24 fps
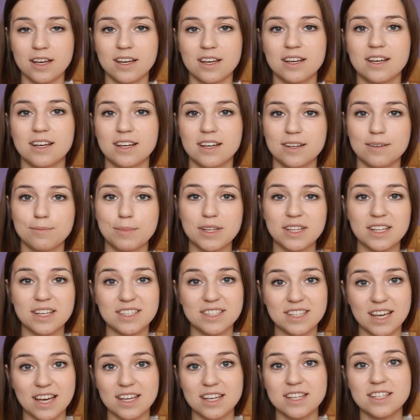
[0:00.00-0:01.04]
e, będę
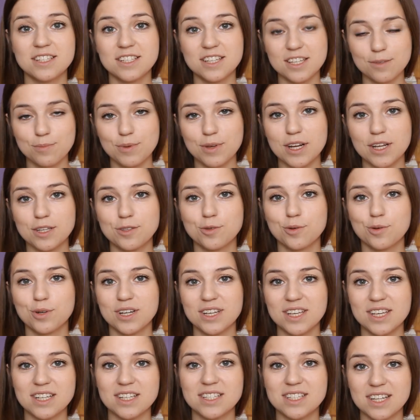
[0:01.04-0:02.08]
chciała jeszcze zbierać
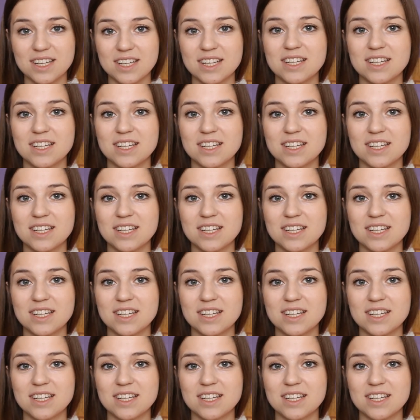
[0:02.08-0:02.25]
ciuchy, jeszcze,